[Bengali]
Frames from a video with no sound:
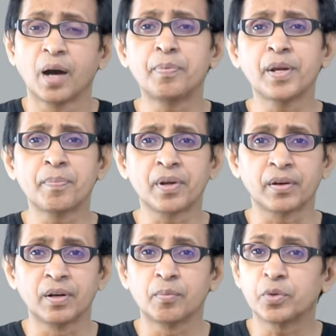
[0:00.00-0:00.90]
আপনি আপনার
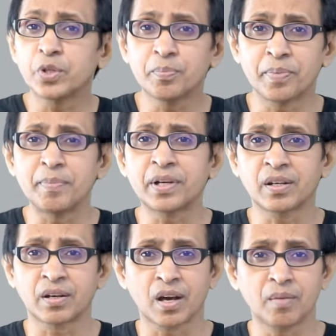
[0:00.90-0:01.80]
প্রথম
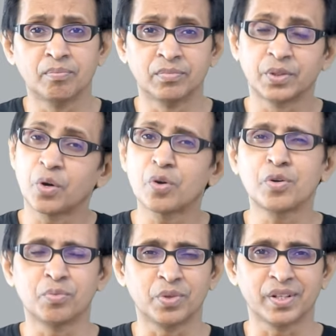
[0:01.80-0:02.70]
প্রেমিকার নাম
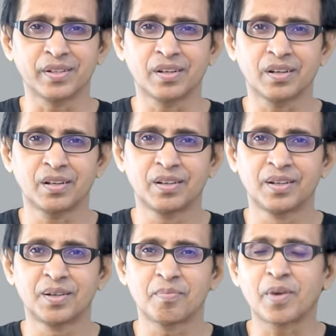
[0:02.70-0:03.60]
কখনো ভুলেন না
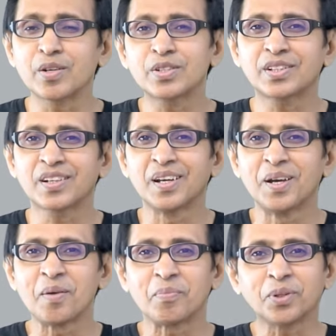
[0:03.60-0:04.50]
মানুষ তার
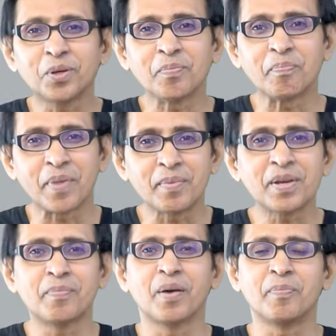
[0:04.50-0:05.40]
প্রথম
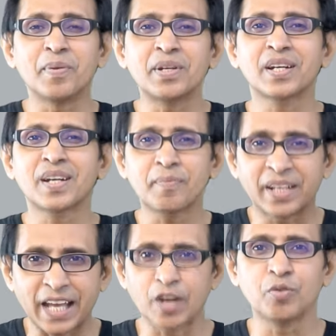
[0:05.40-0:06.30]
প্রেমিক বা প্রেমিকার নাম
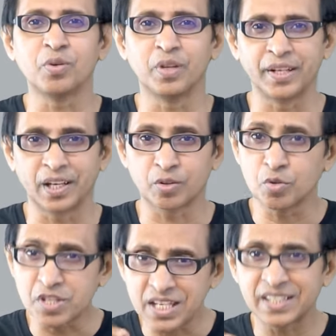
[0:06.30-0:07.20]
কেন ভুলে না
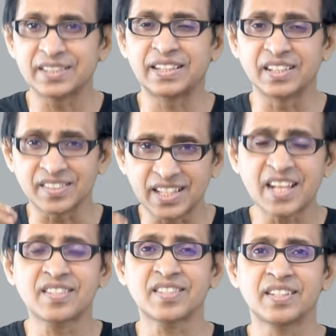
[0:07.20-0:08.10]
কোশ্চেন ইজ দ্যাট
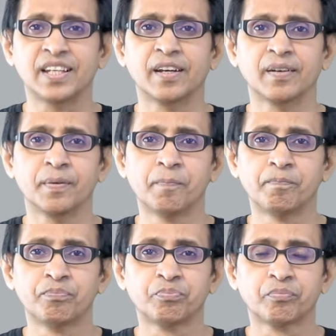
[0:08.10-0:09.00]
সায়েন্স ইজ দেয়ার
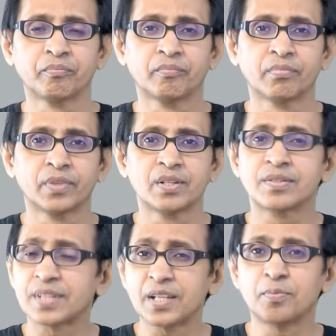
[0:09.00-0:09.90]

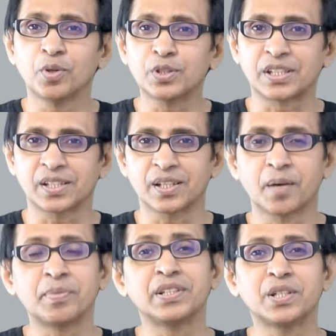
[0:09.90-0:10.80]
সায়েন্স বলছে
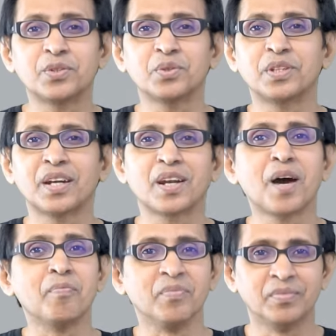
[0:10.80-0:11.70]
আপনি যেহেতু তার
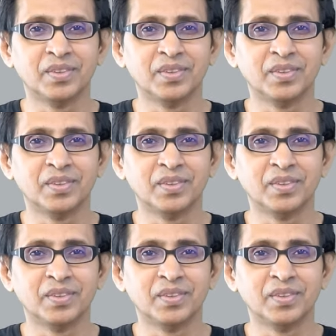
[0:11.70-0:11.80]
নাম